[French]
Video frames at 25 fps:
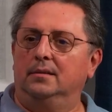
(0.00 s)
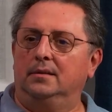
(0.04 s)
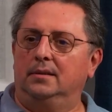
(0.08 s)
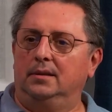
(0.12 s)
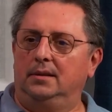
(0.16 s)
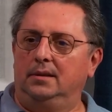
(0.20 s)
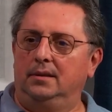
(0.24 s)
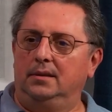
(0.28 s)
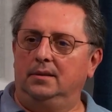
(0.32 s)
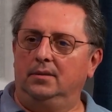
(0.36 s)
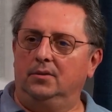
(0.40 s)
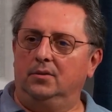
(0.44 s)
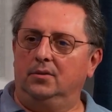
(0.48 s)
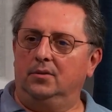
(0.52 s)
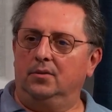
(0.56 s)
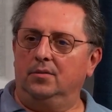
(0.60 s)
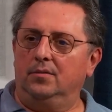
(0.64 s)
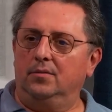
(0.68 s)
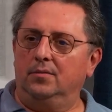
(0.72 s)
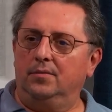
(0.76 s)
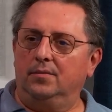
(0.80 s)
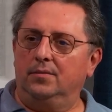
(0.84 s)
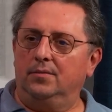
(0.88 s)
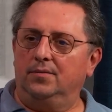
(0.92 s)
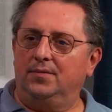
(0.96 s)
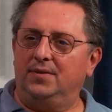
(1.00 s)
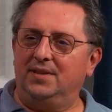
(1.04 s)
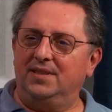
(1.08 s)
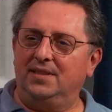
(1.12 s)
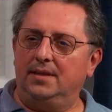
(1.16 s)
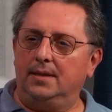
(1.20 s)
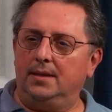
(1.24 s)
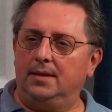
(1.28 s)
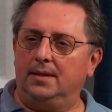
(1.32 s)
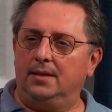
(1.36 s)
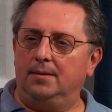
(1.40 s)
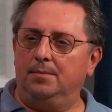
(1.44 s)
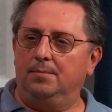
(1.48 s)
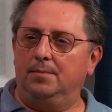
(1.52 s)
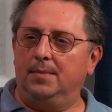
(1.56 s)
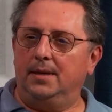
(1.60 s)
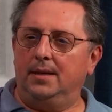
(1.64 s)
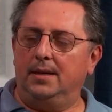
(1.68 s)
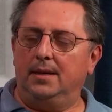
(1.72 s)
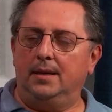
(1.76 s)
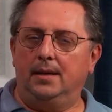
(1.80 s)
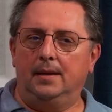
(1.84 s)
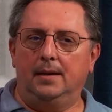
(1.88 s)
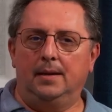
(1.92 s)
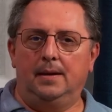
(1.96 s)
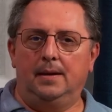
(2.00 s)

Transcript: qui physique, mais